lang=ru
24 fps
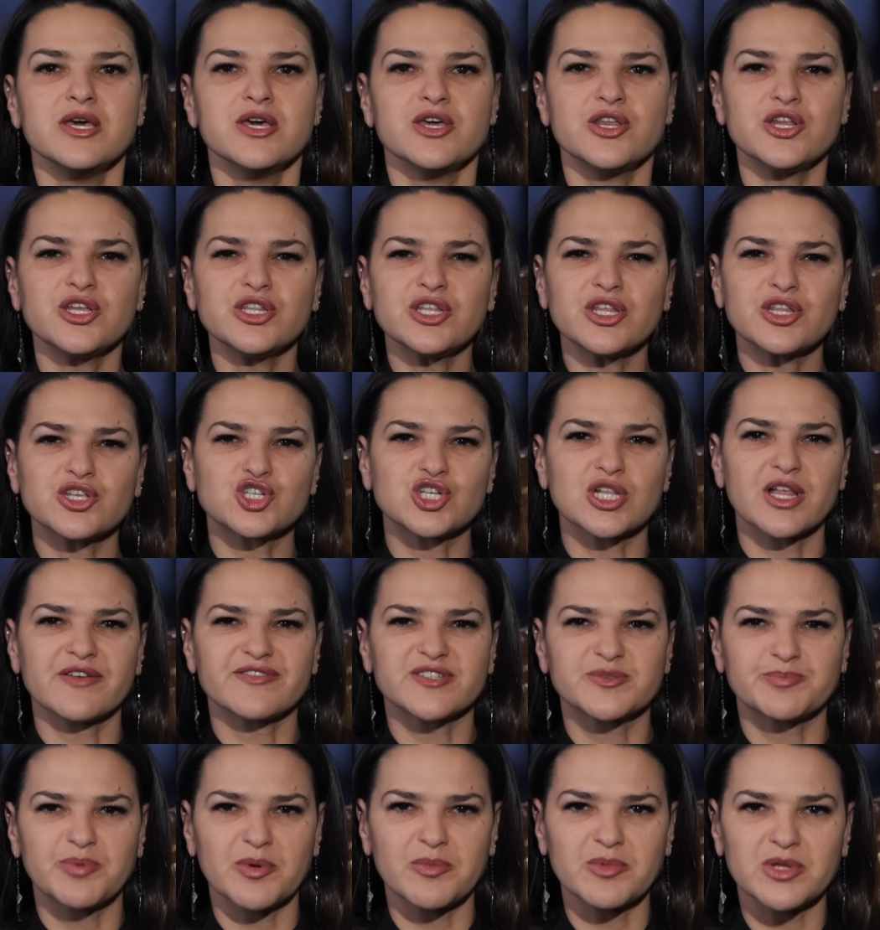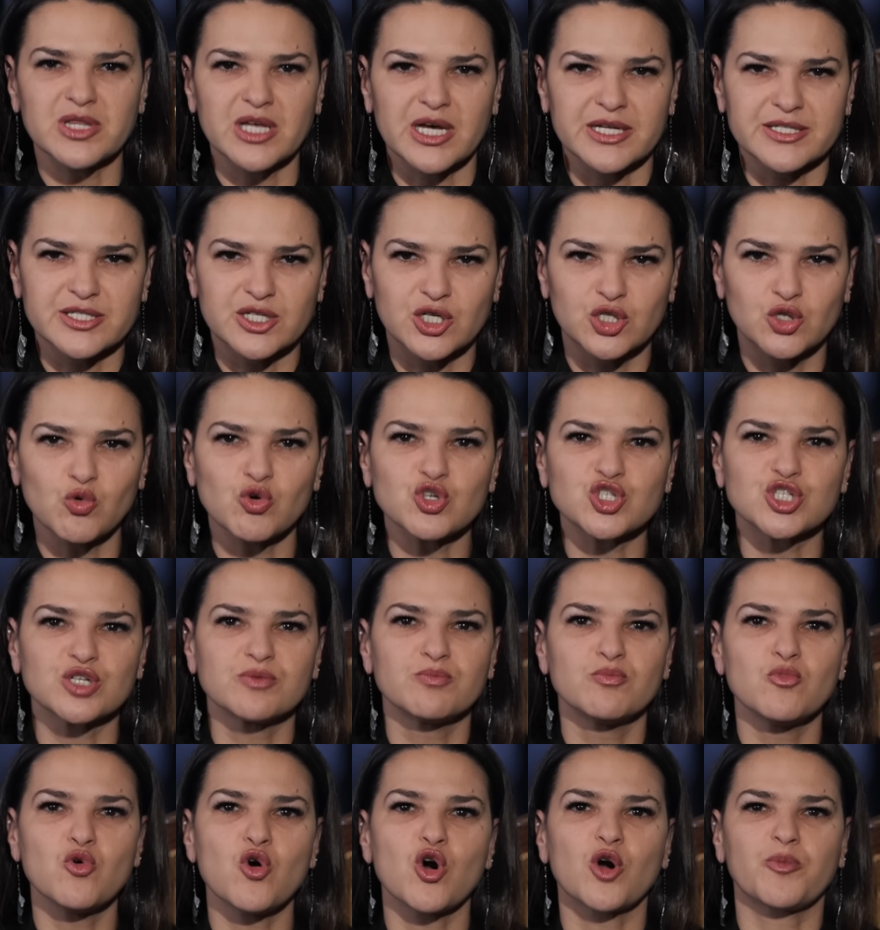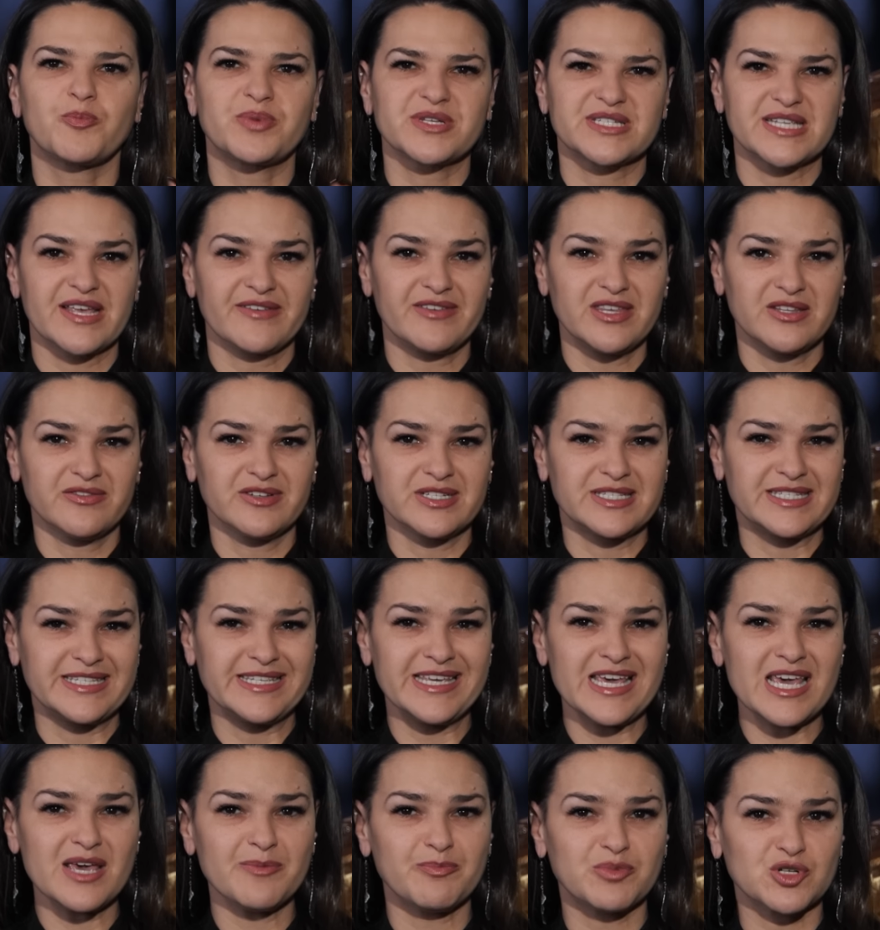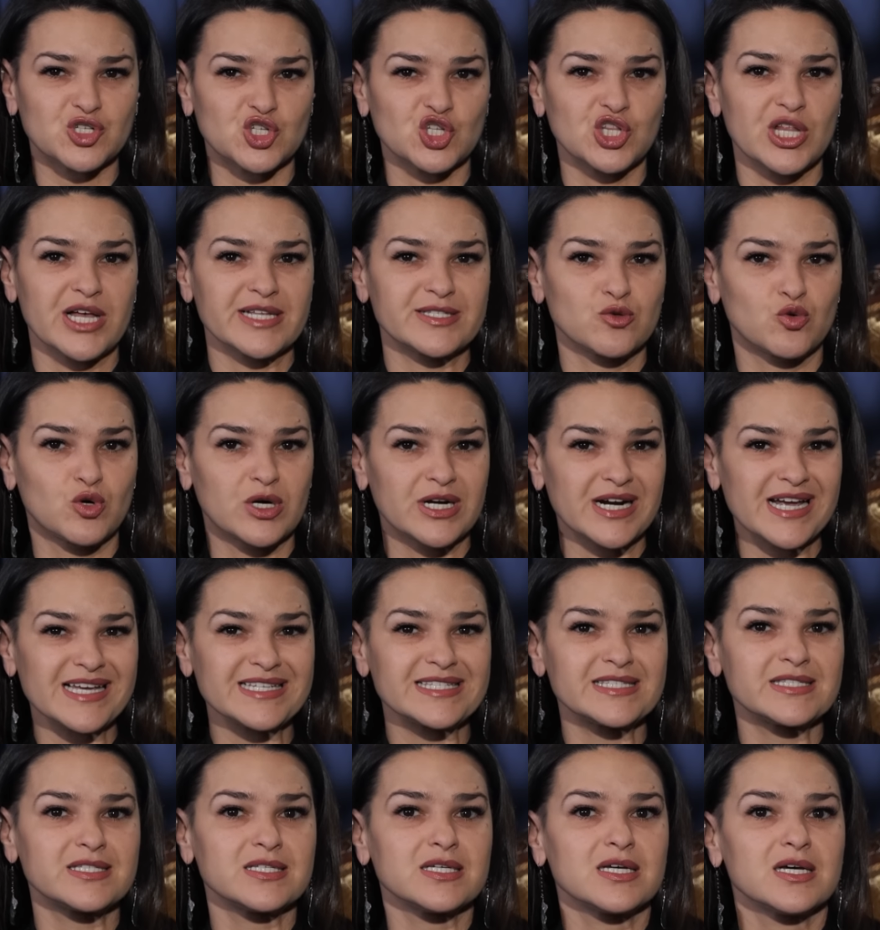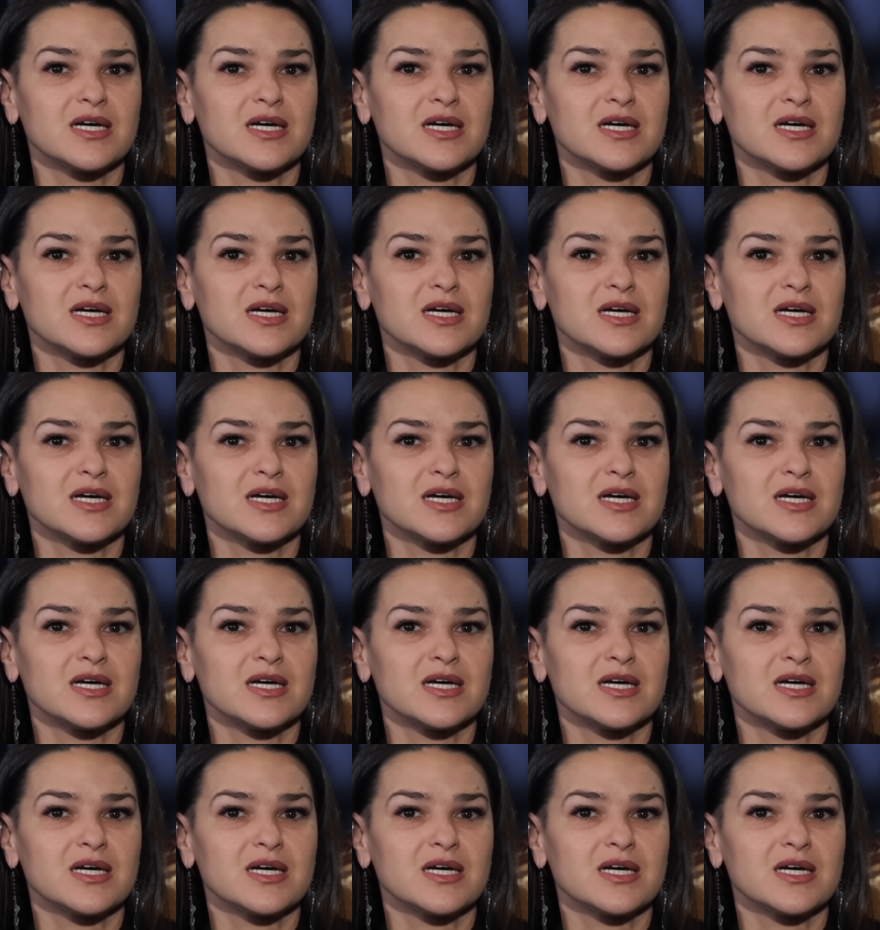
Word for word: Ирина начала вспоминать, кто же мог позавидовать ей, пожелать украсть